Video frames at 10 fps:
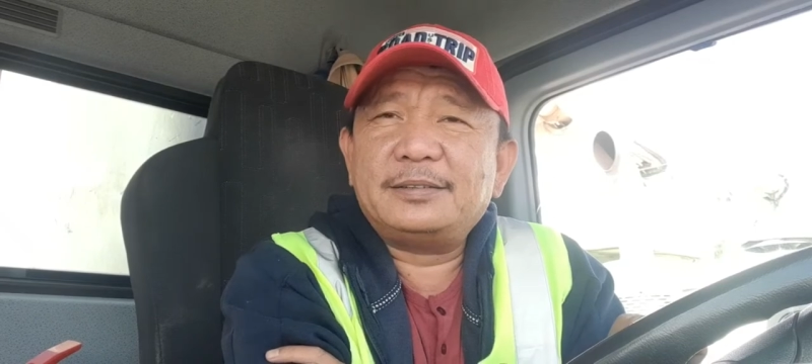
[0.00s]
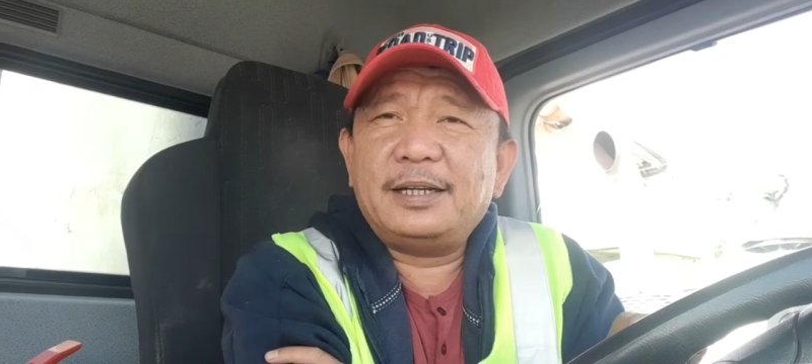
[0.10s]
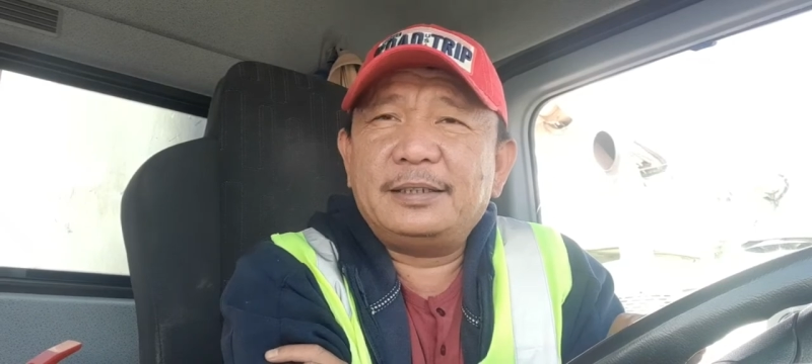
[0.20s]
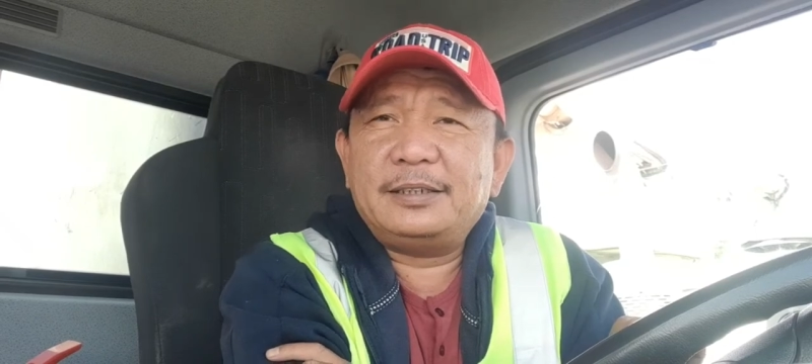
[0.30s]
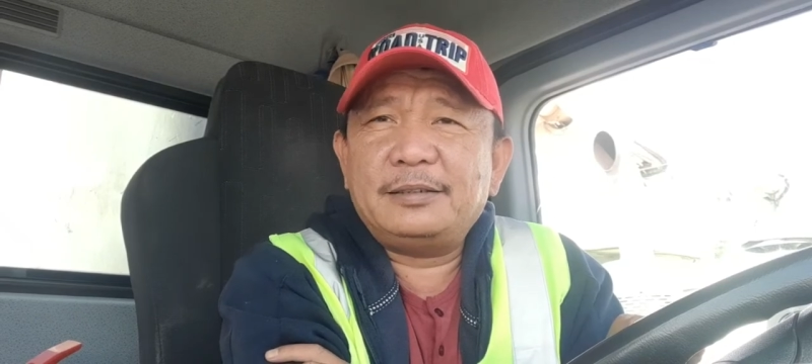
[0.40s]

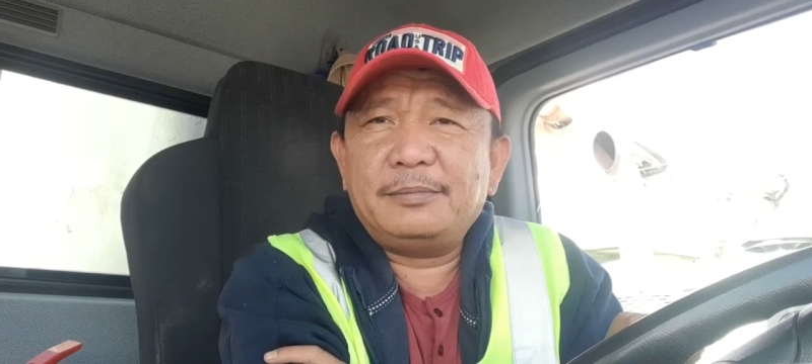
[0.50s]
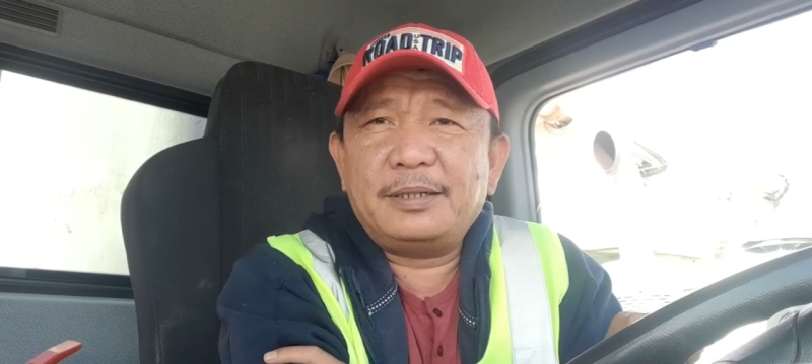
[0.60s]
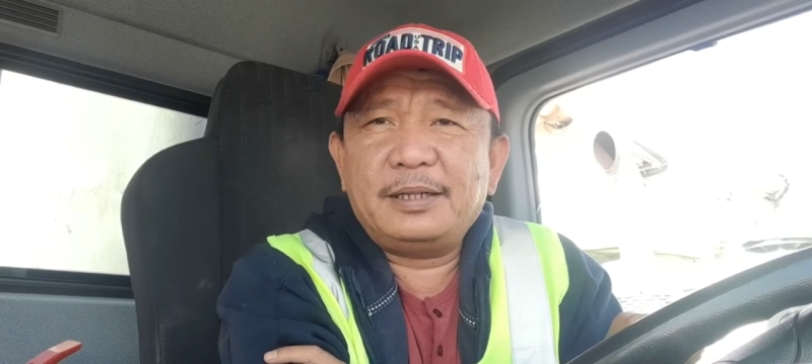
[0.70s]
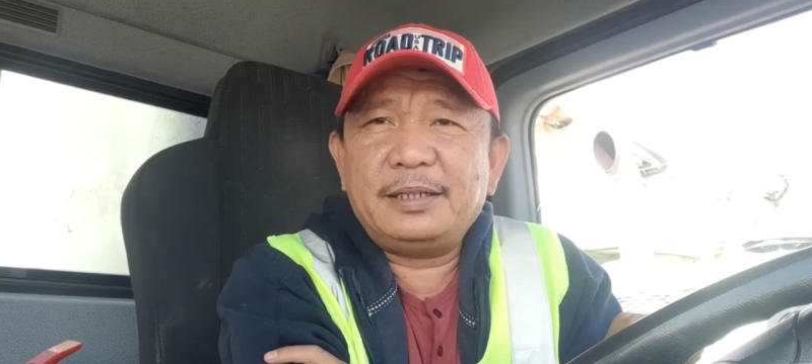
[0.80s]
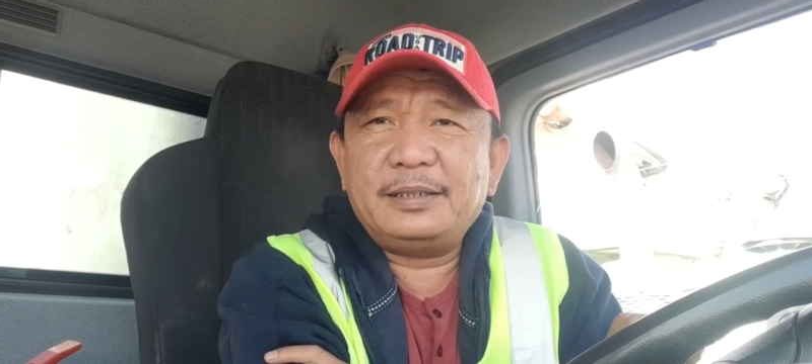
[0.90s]
sa ating
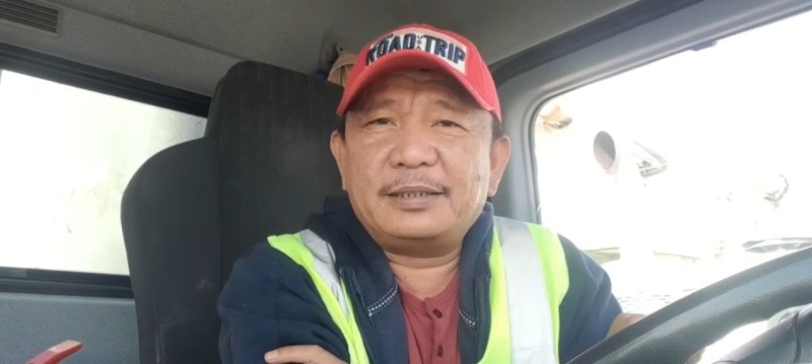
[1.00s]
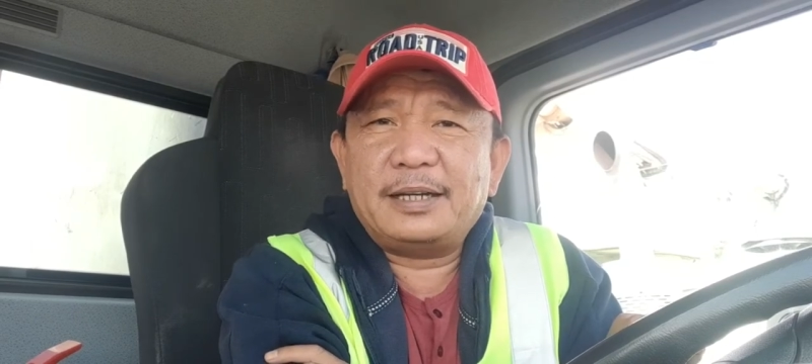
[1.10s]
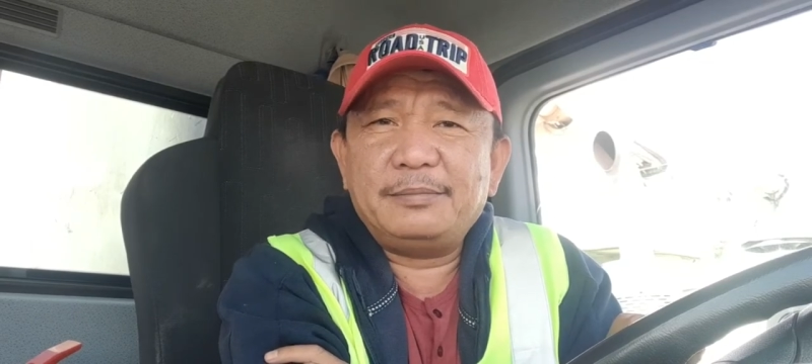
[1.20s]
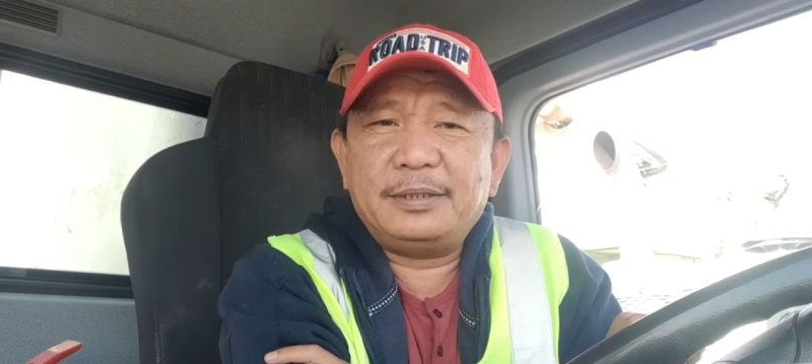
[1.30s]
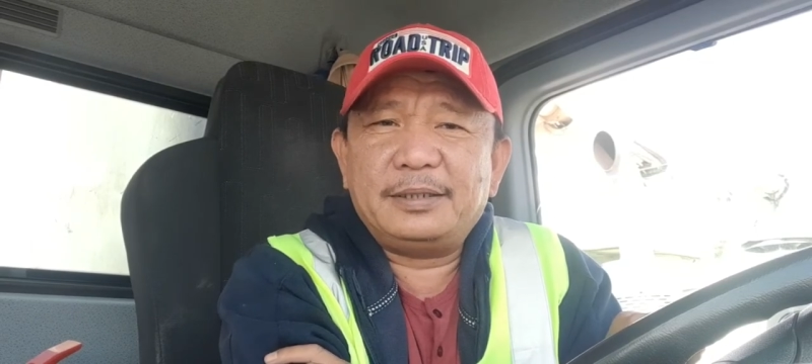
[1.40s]
mga
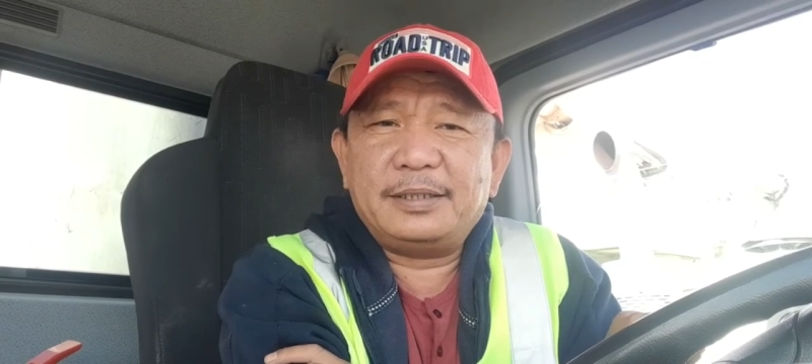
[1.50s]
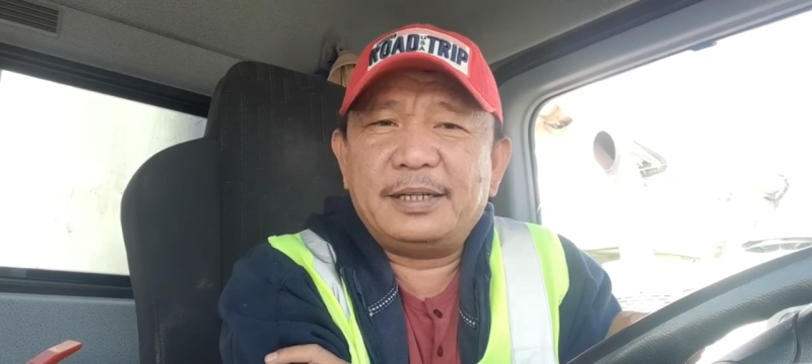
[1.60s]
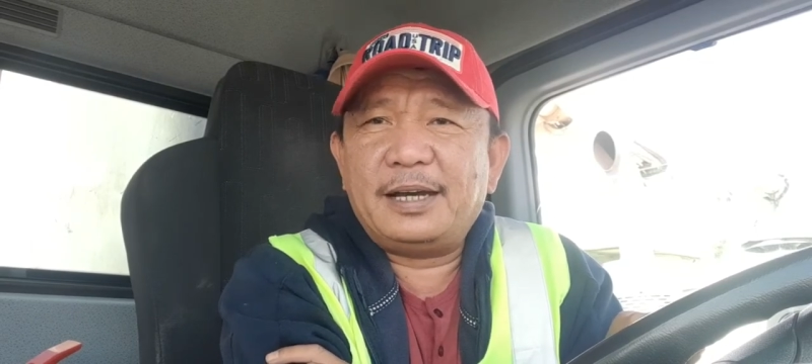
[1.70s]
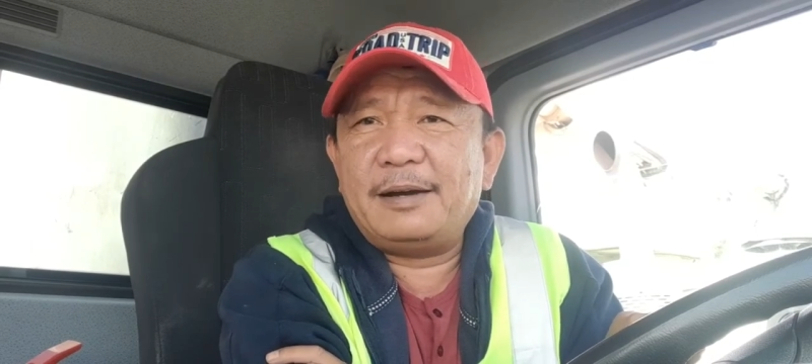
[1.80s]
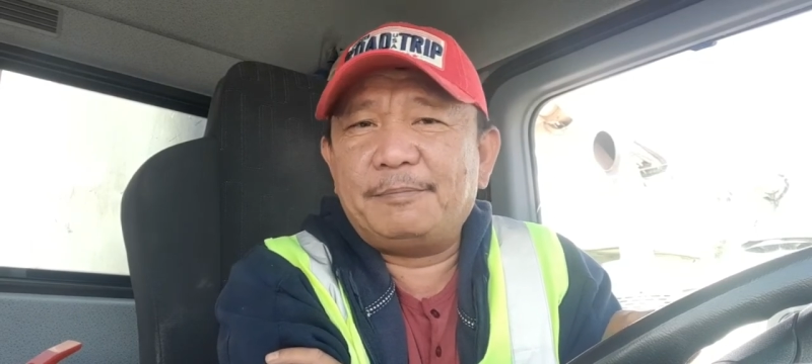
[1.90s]
incoming
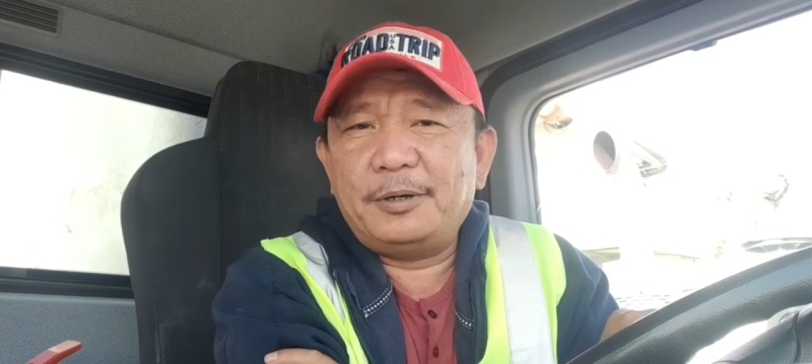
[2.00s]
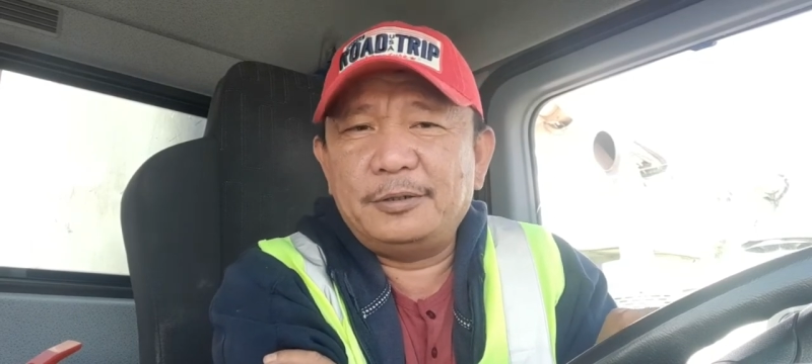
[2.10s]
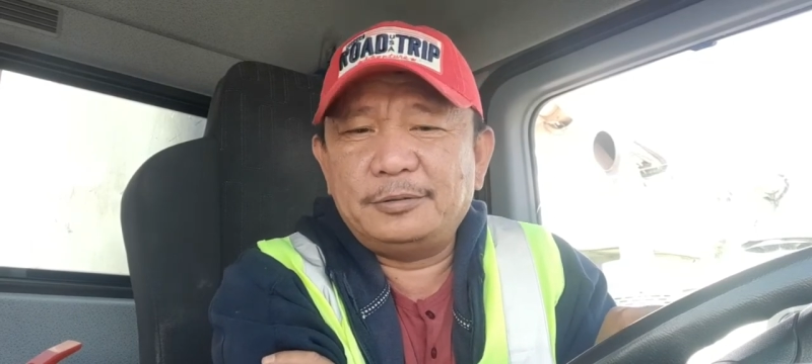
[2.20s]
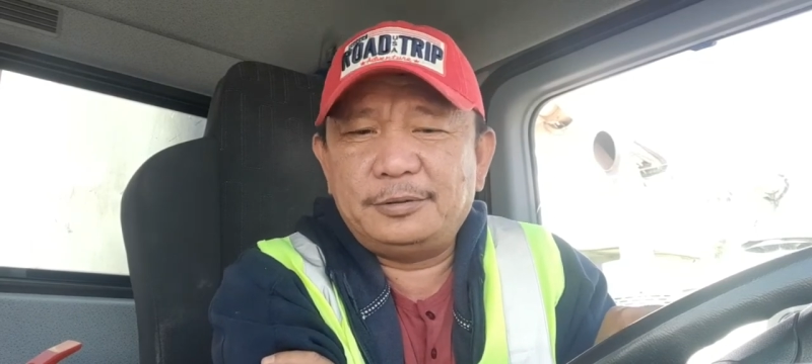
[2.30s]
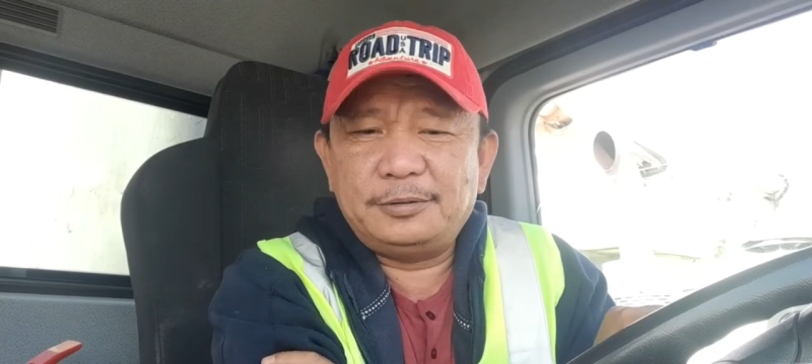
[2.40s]
na uh,
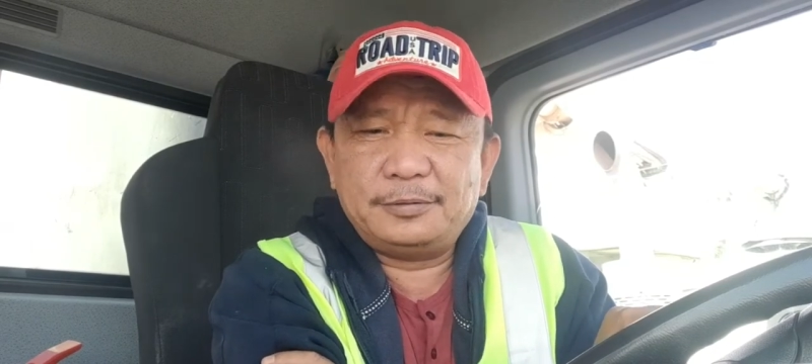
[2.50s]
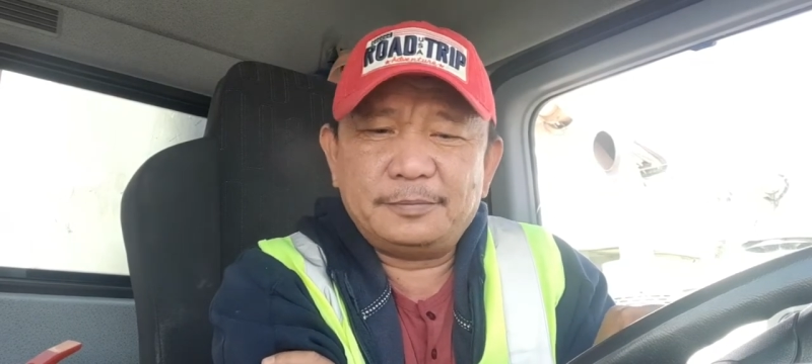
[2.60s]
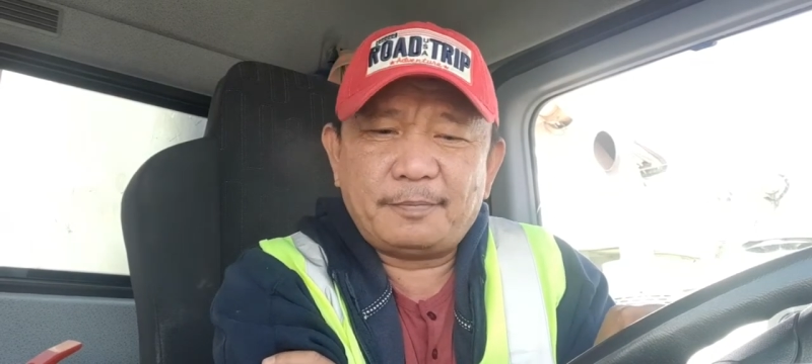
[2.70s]
uploads.